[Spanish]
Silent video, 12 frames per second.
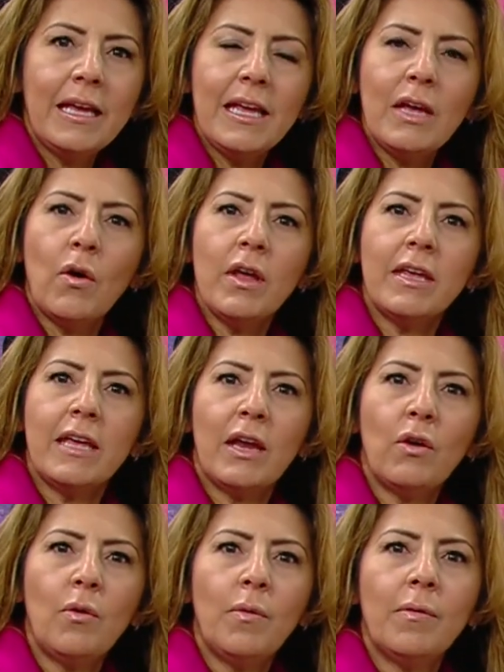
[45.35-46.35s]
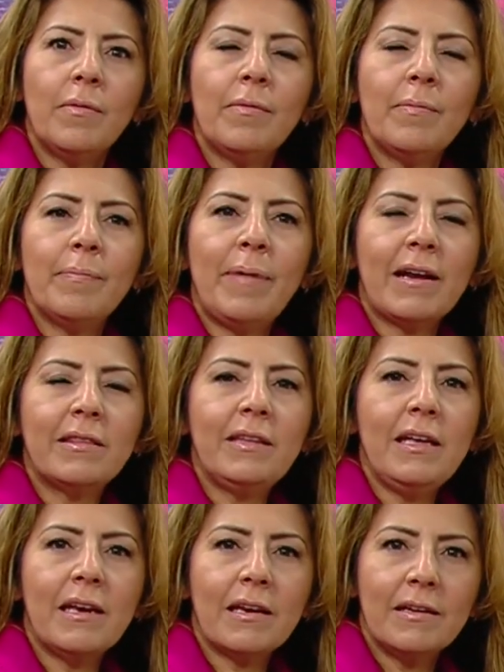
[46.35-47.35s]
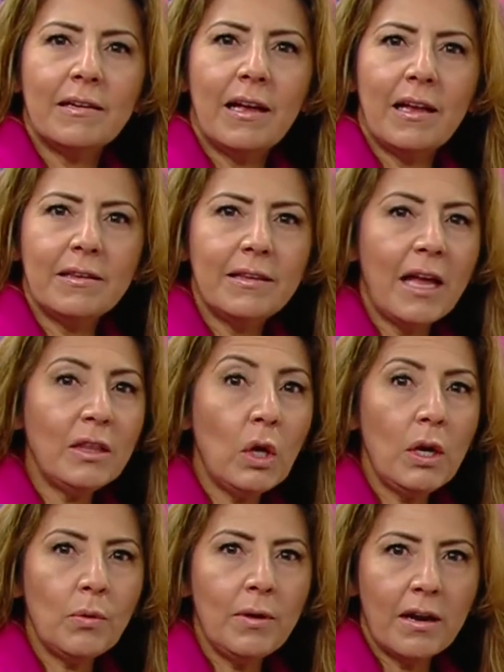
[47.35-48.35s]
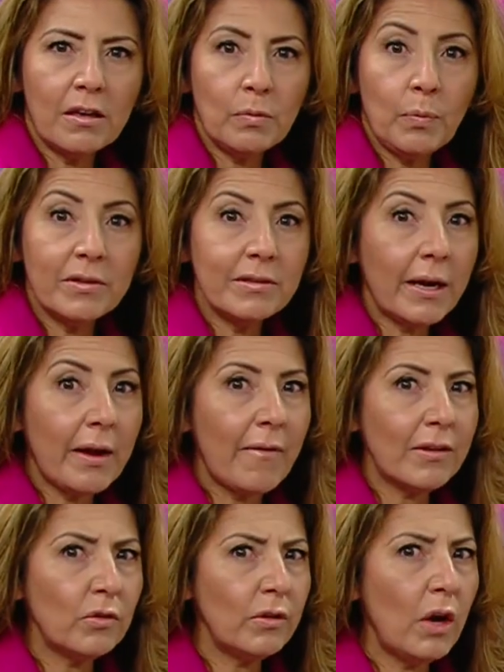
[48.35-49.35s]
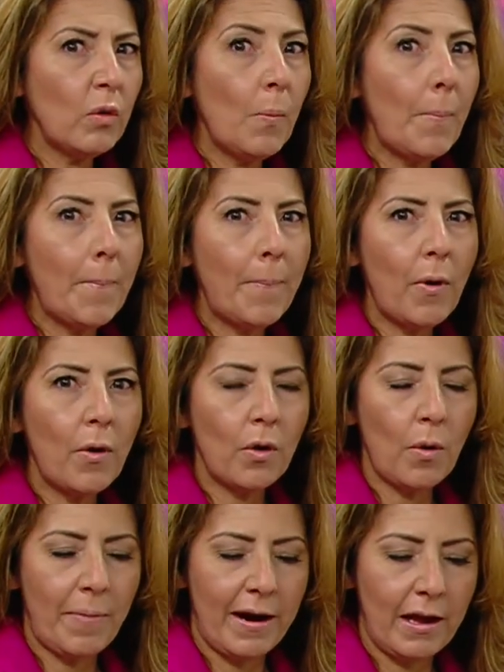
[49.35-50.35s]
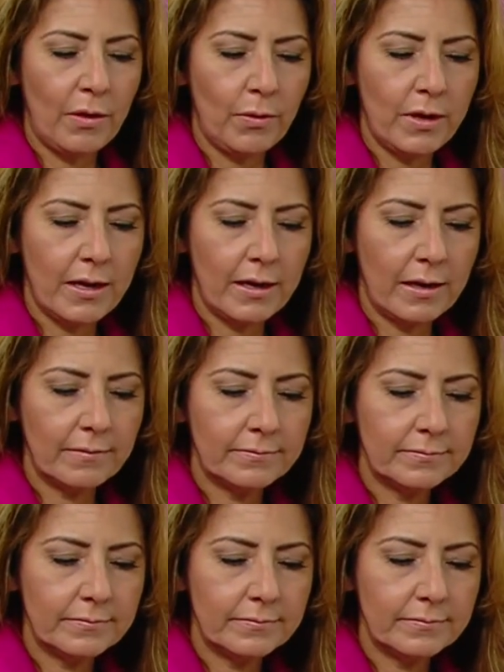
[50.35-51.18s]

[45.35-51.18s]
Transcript: Y hoy quiero partir dándole una respuesta que va a sonar un poco paradójica,